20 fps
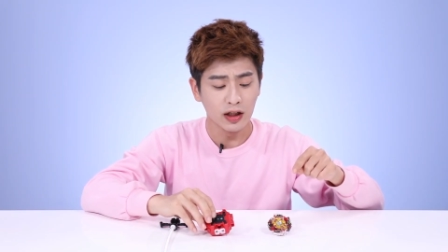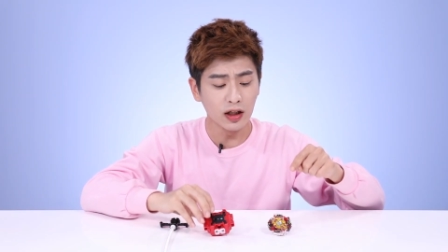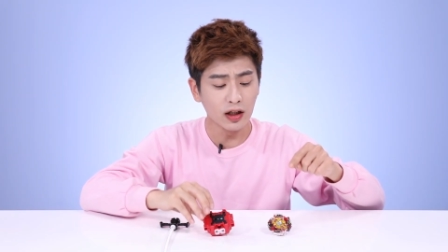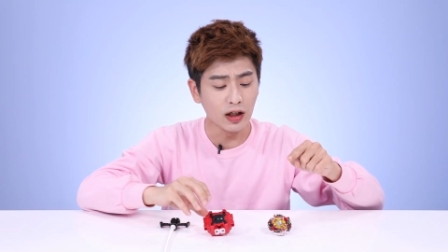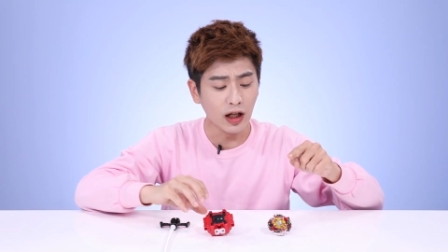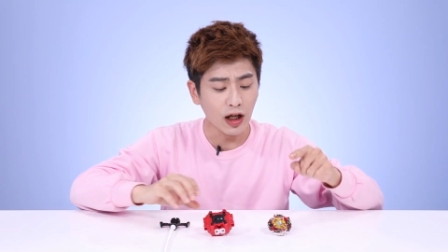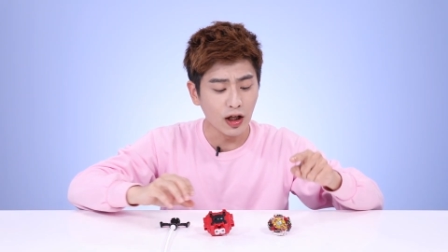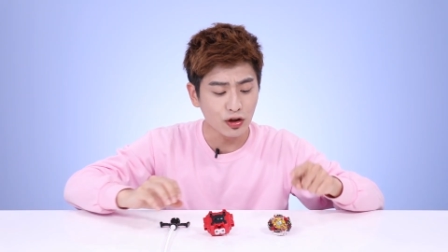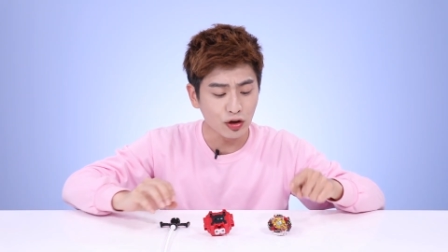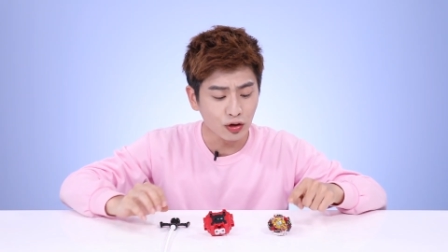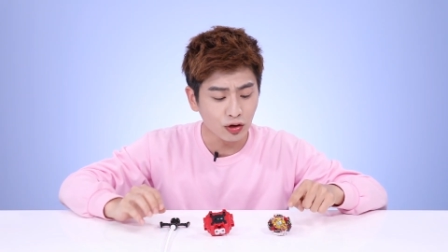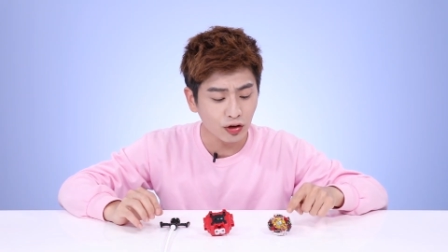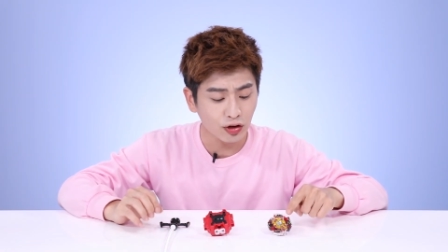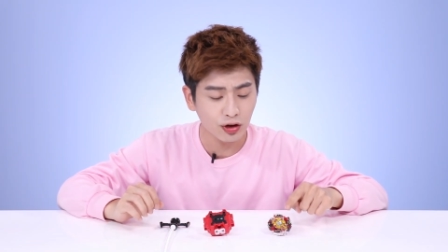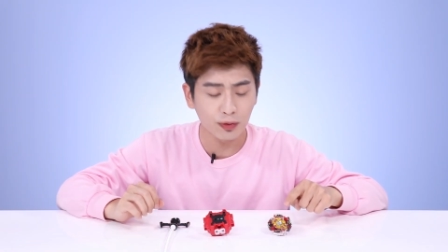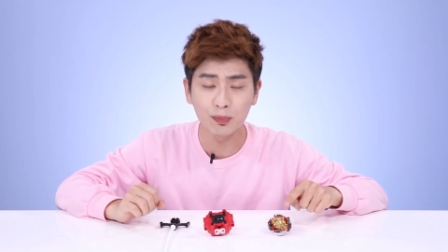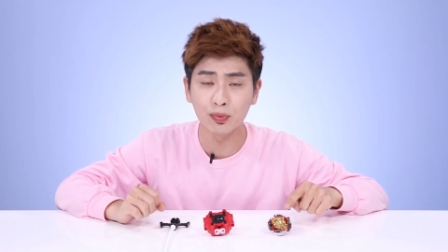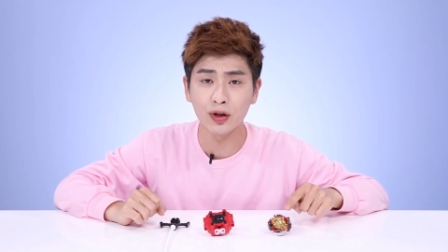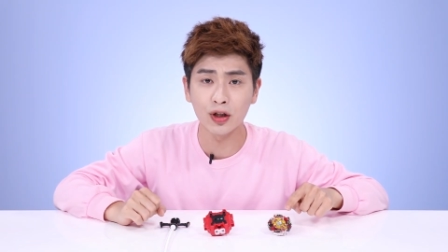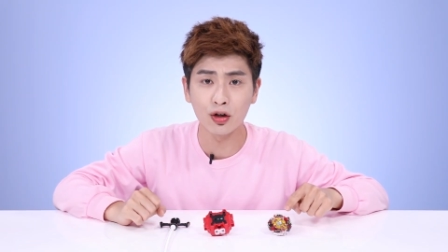才知道
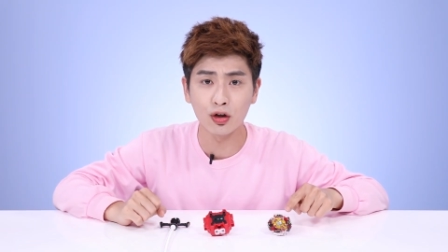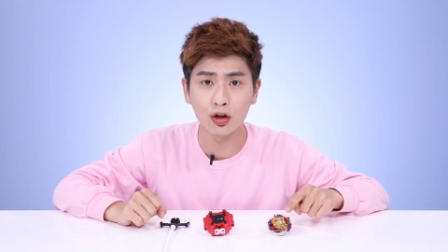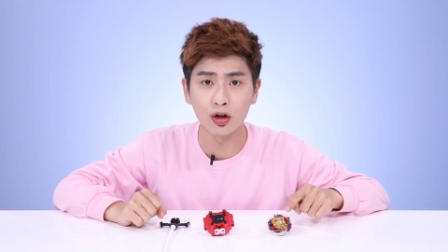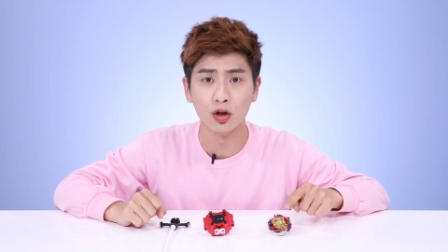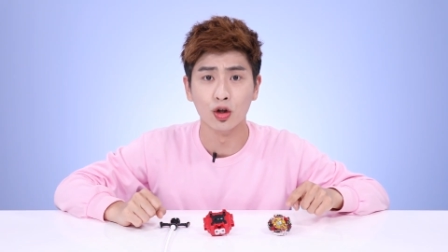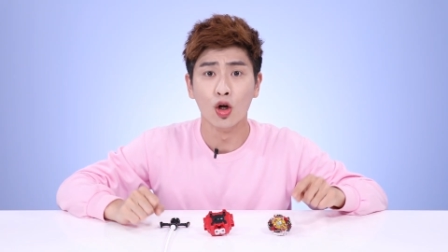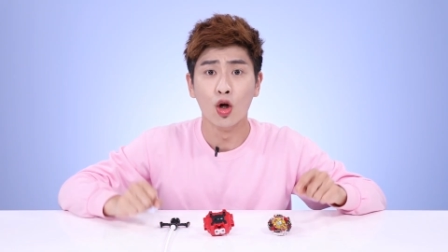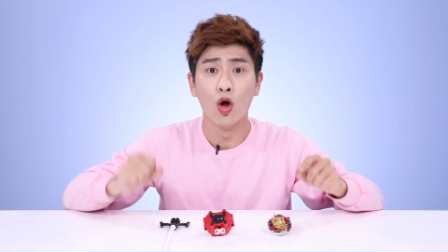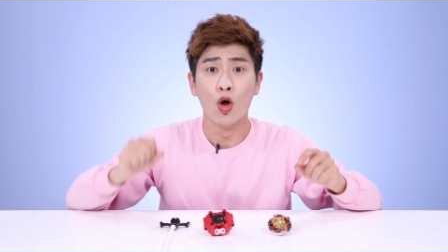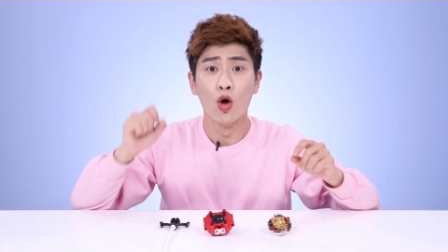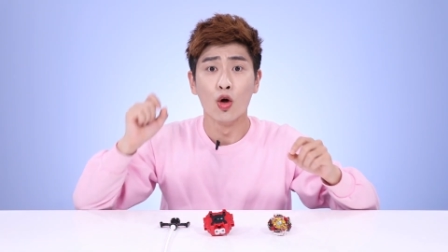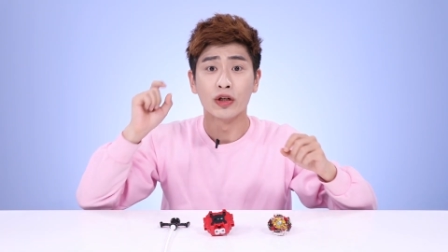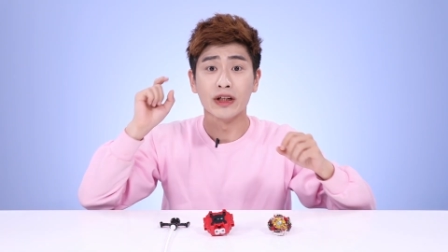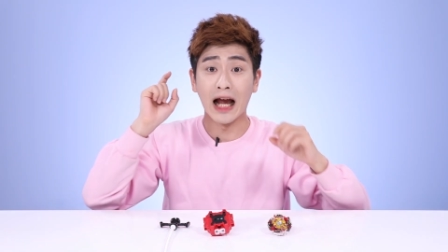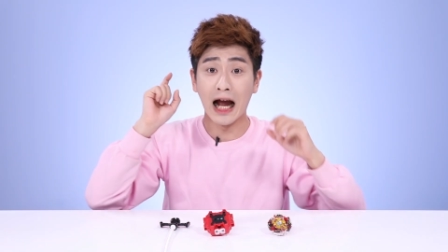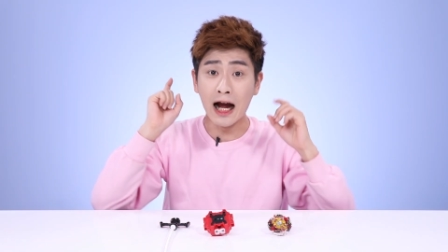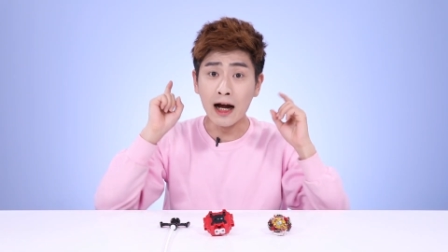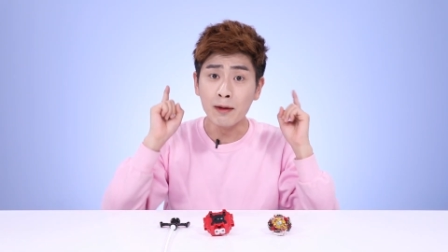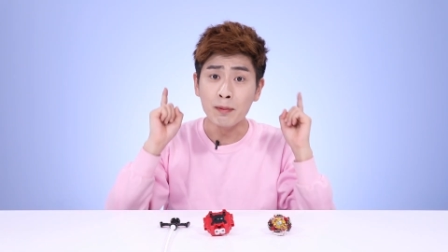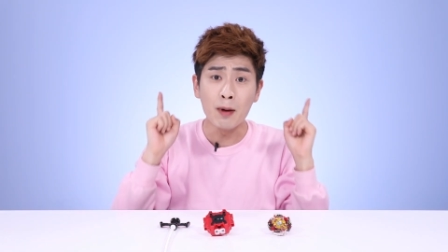Legend s p r i g g n
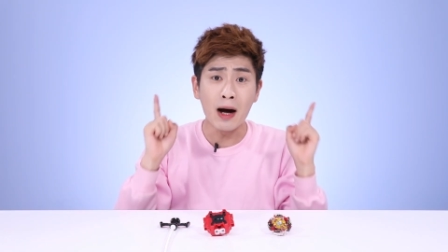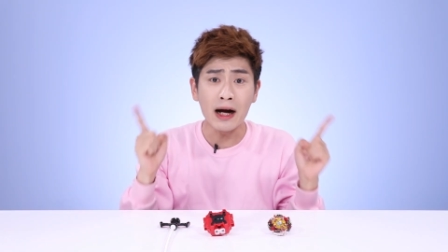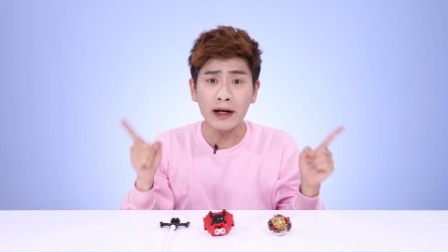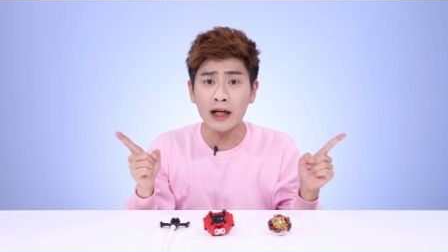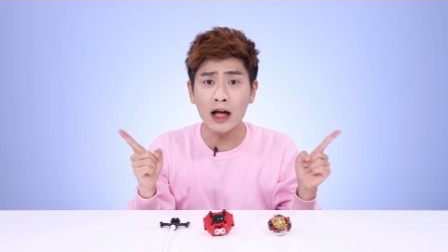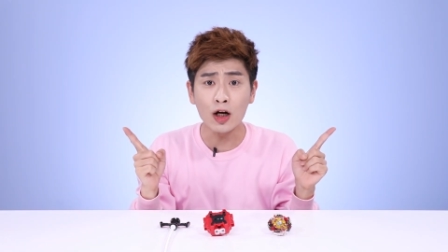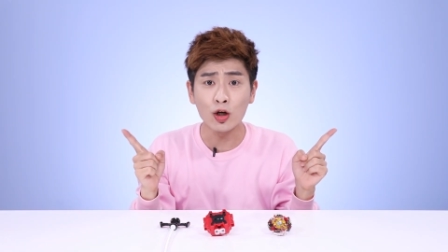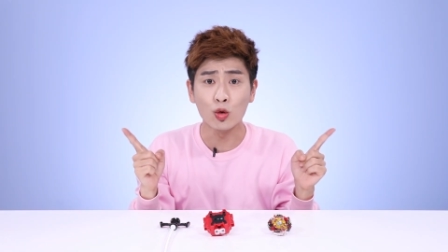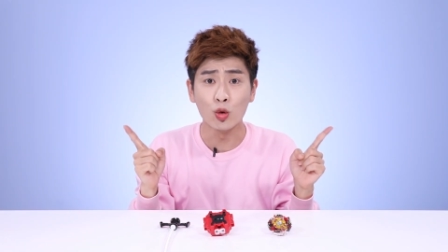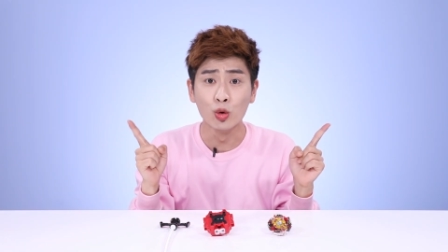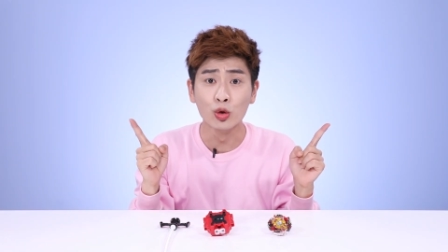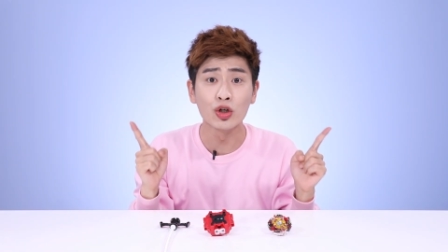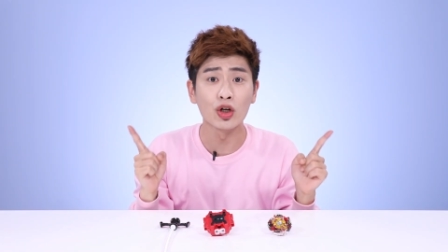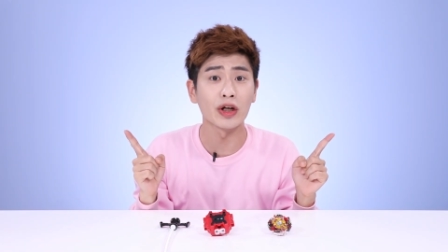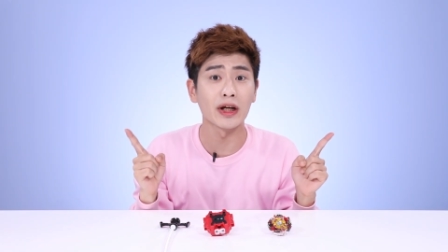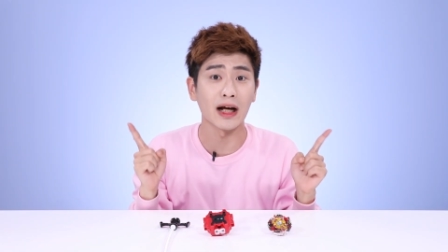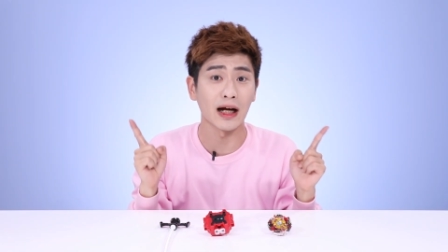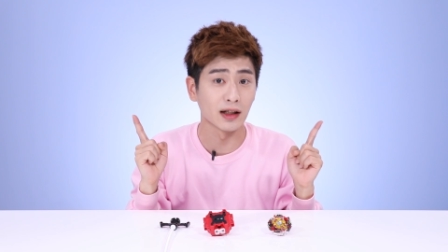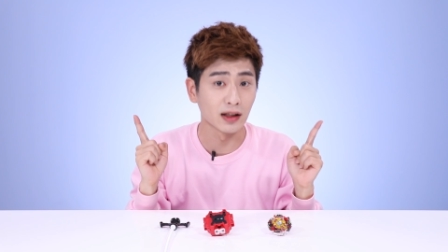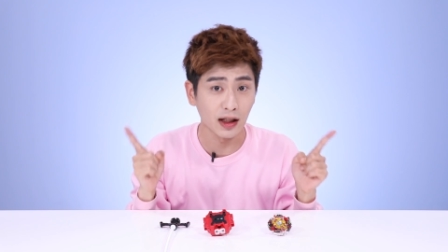是一种双向
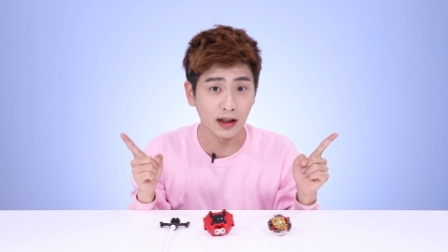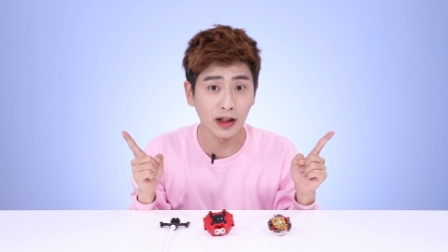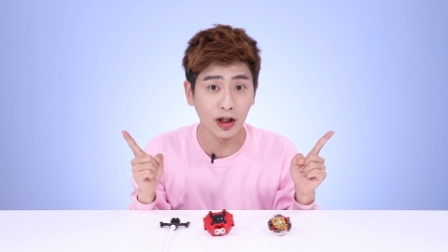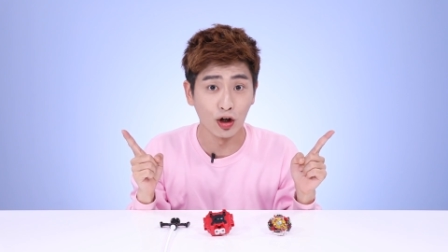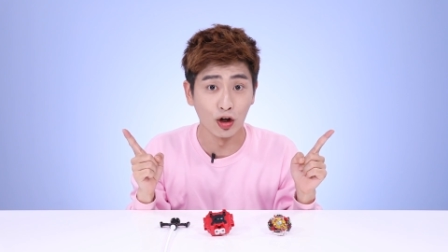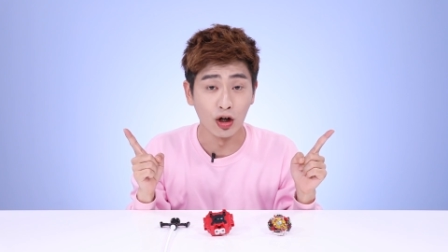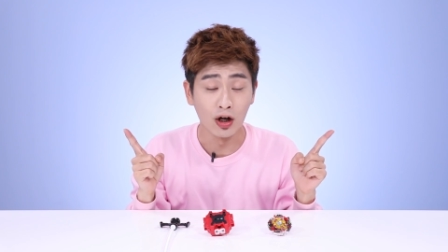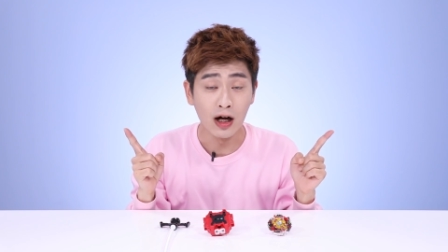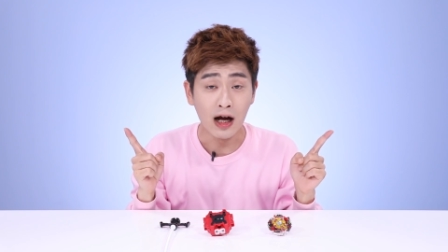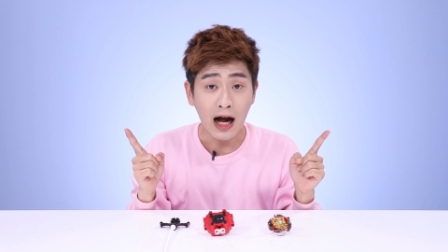攻击的陀螺，